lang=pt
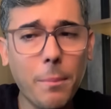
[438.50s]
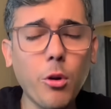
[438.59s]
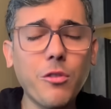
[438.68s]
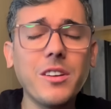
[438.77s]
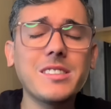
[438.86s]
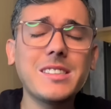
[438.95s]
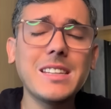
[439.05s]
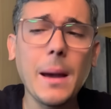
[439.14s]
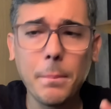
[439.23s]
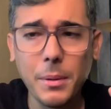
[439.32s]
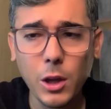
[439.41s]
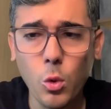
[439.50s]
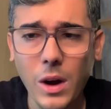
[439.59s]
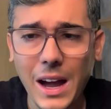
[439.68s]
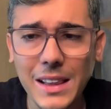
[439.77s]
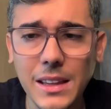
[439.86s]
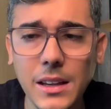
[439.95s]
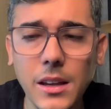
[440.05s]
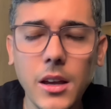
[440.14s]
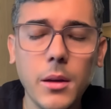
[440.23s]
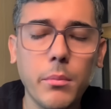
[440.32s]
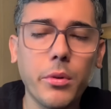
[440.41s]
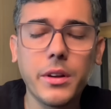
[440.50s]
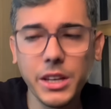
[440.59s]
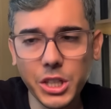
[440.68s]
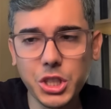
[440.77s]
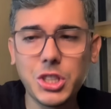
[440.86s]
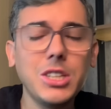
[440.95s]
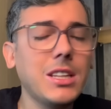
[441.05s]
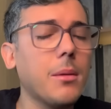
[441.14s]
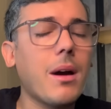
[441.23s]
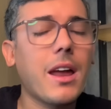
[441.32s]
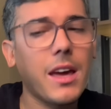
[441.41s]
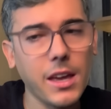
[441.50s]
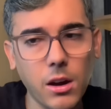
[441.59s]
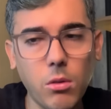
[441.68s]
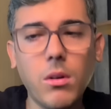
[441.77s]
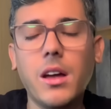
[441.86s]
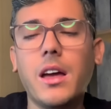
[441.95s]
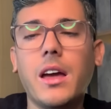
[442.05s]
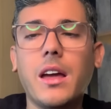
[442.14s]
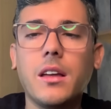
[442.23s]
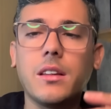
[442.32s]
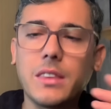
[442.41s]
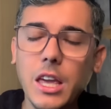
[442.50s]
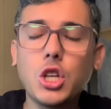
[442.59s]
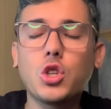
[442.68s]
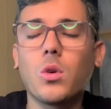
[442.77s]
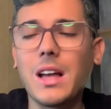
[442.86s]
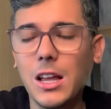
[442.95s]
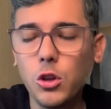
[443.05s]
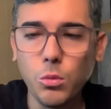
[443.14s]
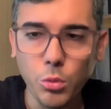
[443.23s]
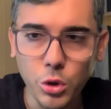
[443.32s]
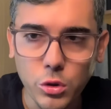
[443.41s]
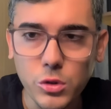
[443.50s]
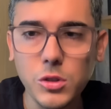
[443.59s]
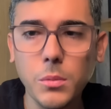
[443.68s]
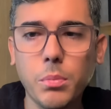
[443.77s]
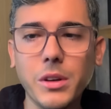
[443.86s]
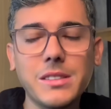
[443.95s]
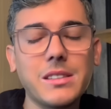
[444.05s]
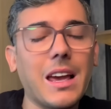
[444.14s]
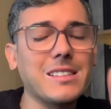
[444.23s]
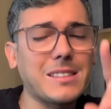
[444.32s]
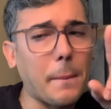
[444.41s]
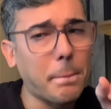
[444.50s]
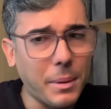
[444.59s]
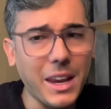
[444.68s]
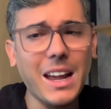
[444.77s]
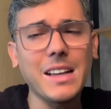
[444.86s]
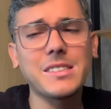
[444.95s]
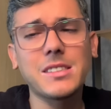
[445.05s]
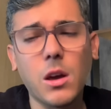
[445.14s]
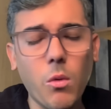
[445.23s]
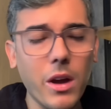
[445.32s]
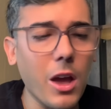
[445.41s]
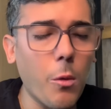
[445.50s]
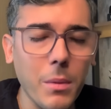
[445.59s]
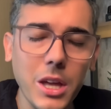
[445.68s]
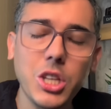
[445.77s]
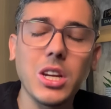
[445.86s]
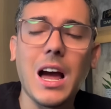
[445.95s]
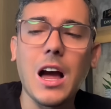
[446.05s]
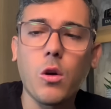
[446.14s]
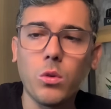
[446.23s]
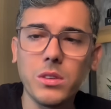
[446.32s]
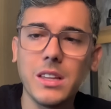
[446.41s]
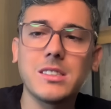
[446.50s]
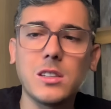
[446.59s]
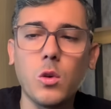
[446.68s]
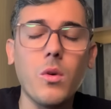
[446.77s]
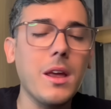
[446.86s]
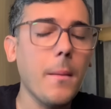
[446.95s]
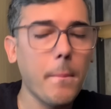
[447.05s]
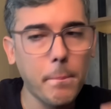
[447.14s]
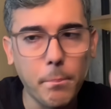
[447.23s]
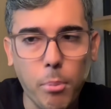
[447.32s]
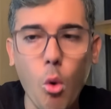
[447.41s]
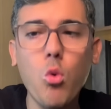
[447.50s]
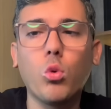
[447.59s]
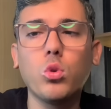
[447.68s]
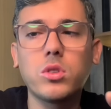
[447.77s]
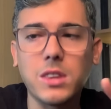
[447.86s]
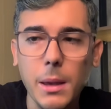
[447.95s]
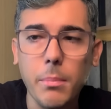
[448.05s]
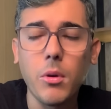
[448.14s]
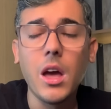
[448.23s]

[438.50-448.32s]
profecia apregoada por Cristina Maranhão tem chocado muitos, pois esta pregação realmente aconteceu em pouco tempo.